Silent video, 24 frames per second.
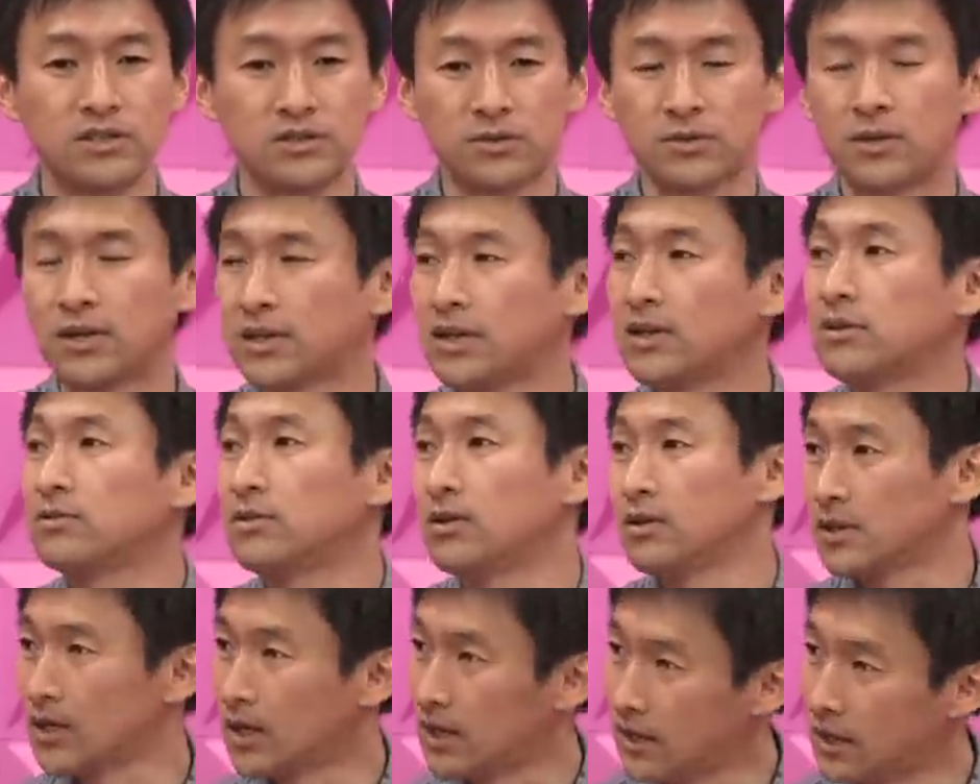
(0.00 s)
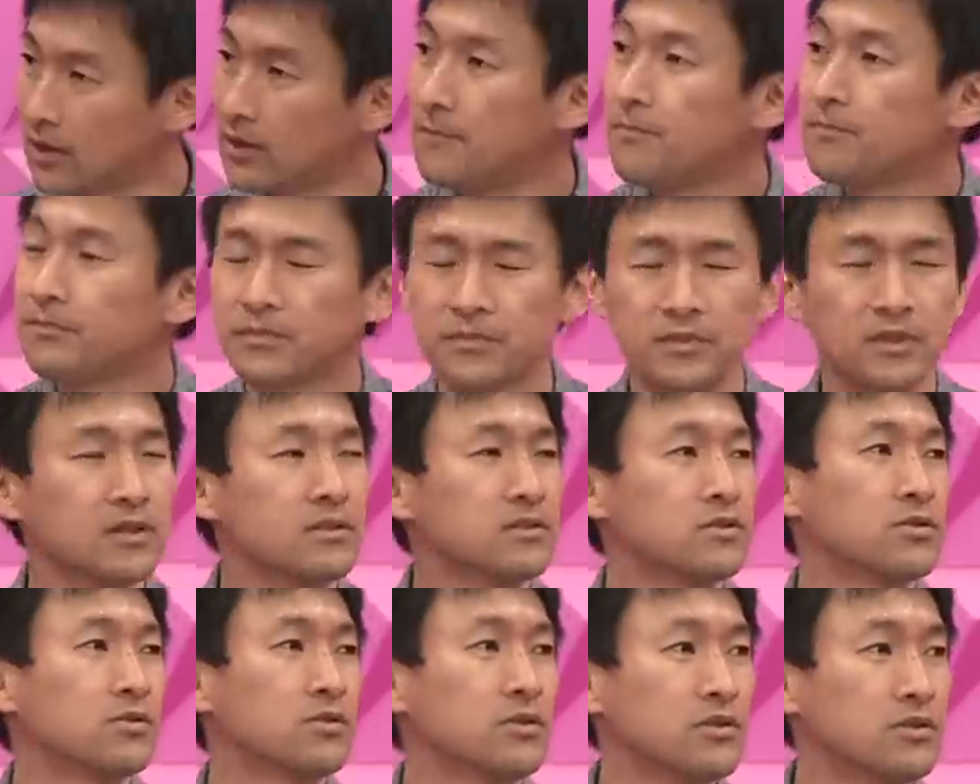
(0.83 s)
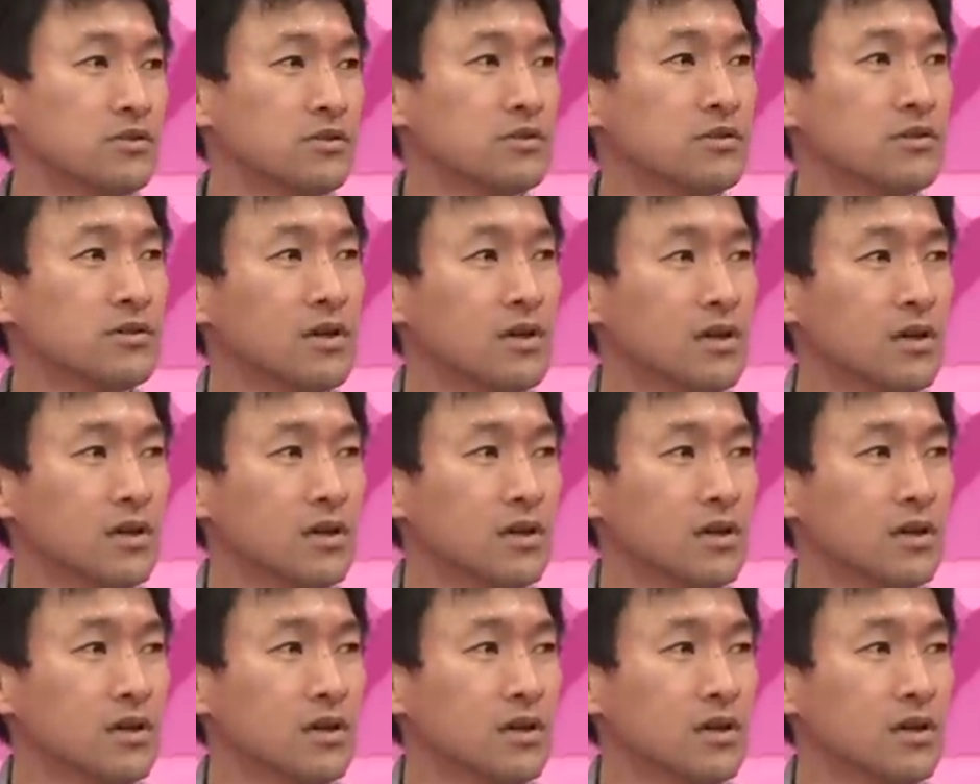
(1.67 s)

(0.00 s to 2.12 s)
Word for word: 育てるっていうか、そういう